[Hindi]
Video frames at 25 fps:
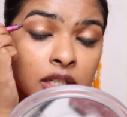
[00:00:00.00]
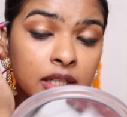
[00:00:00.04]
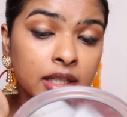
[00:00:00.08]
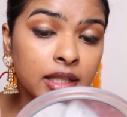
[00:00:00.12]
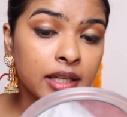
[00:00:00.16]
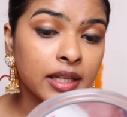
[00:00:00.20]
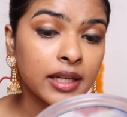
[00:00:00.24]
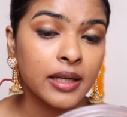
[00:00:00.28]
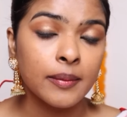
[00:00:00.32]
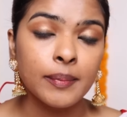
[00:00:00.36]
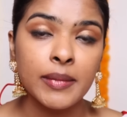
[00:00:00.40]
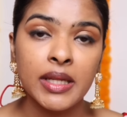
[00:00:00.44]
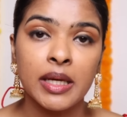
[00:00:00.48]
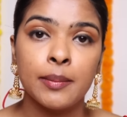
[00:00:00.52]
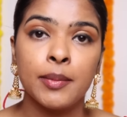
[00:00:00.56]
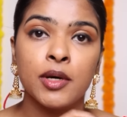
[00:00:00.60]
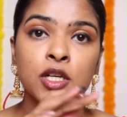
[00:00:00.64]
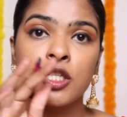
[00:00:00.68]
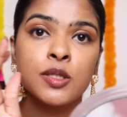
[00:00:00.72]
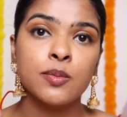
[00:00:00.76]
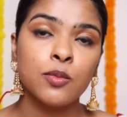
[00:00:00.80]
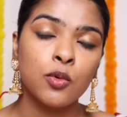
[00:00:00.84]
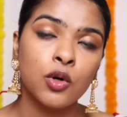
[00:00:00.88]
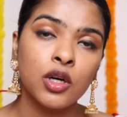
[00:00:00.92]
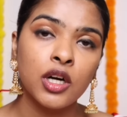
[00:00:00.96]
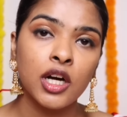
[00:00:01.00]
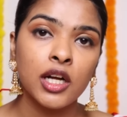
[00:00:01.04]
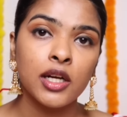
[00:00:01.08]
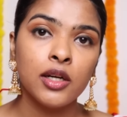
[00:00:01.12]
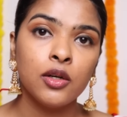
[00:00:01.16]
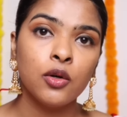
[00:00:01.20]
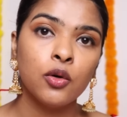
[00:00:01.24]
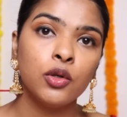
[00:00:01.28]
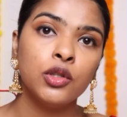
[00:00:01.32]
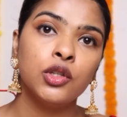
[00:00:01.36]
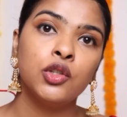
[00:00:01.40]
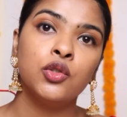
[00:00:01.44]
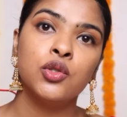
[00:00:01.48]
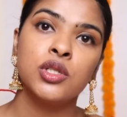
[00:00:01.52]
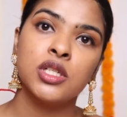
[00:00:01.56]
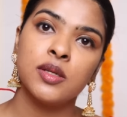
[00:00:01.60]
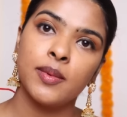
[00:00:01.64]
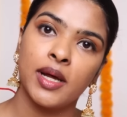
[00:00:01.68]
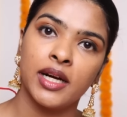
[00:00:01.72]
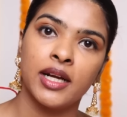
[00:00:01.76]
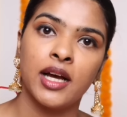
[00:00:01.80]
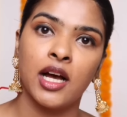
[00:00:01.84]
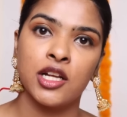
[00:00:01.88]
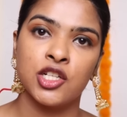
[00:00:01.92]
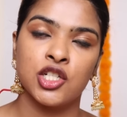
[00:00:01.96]
trick hai ek baar smoke कर लो
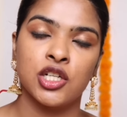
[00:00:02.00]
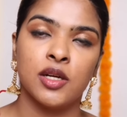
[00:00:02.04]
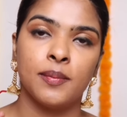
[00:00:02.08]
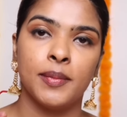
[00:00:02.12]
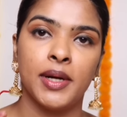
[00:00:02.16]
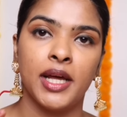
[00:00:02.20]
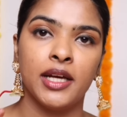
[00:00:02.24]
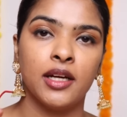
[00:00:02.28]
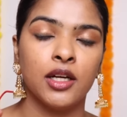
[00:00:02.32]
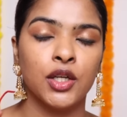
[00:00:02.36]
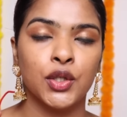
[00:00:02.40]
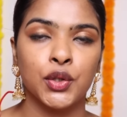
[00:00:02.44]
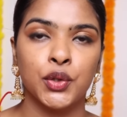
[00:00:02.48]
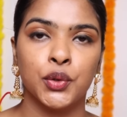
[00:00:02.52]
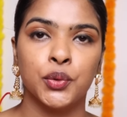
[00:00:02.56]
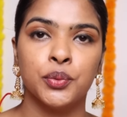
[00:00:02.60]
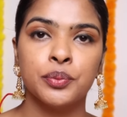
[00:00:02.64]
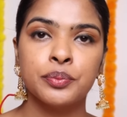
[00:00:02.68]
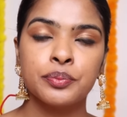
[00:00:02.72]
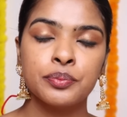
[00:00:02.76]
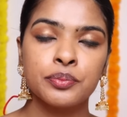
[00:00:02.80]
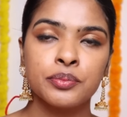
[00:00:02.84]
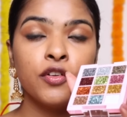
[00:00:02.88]
dusri baar kajal apply kar do